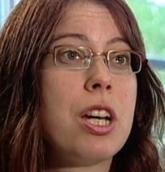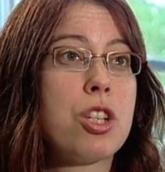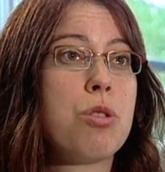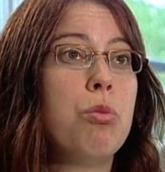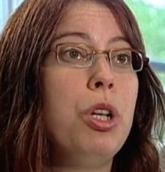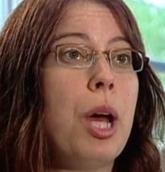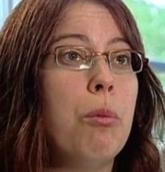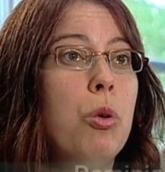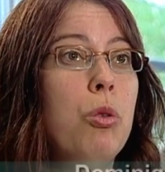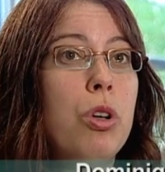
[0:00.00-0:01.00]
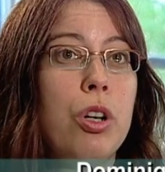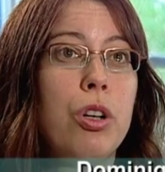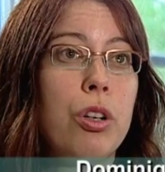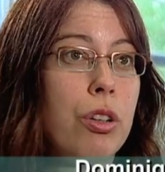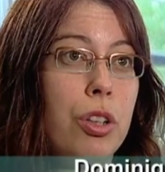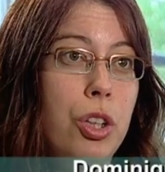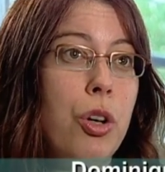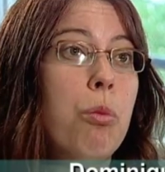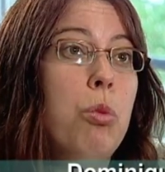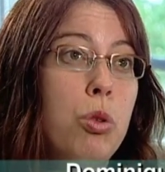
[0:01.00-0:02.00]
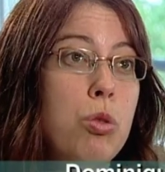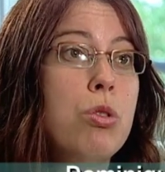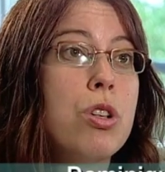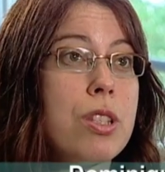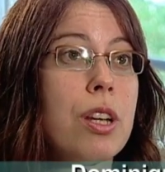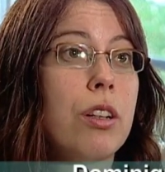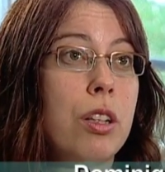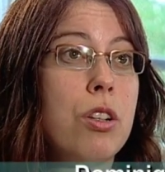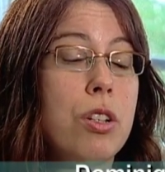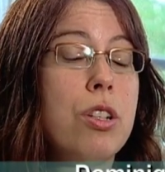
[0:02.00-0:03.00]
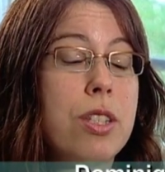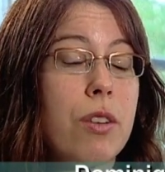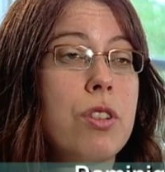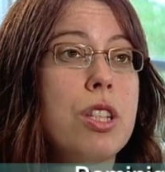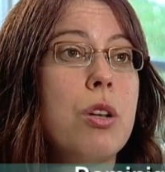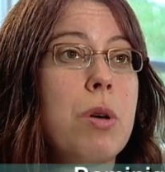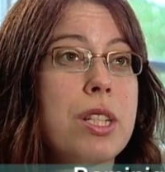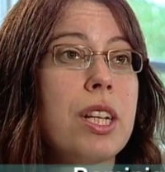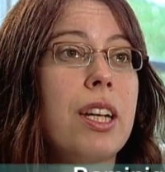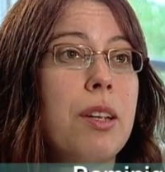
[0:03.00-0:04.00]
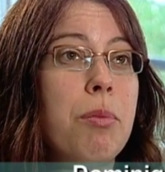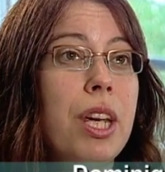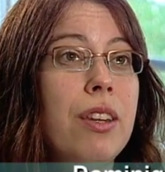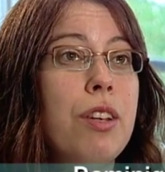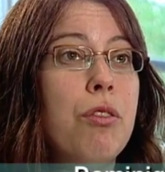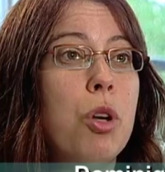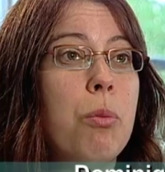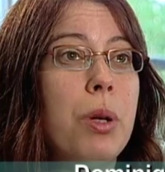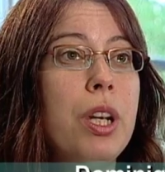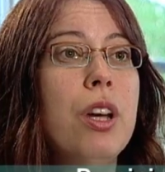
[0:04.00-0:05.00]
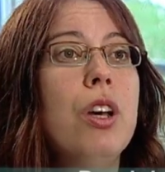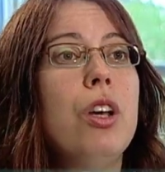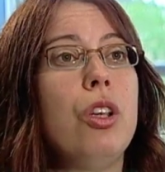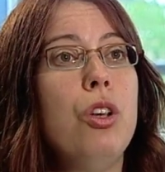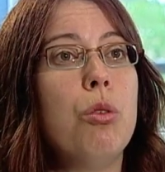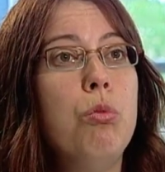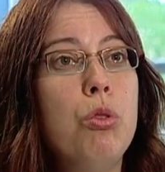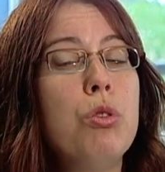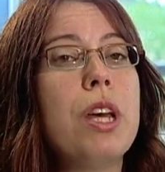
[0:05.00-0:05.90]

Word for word: à Chibougamau, euh, il y a beaucoup de... le, les services des loisirs est bien développé. Il y a beaucoup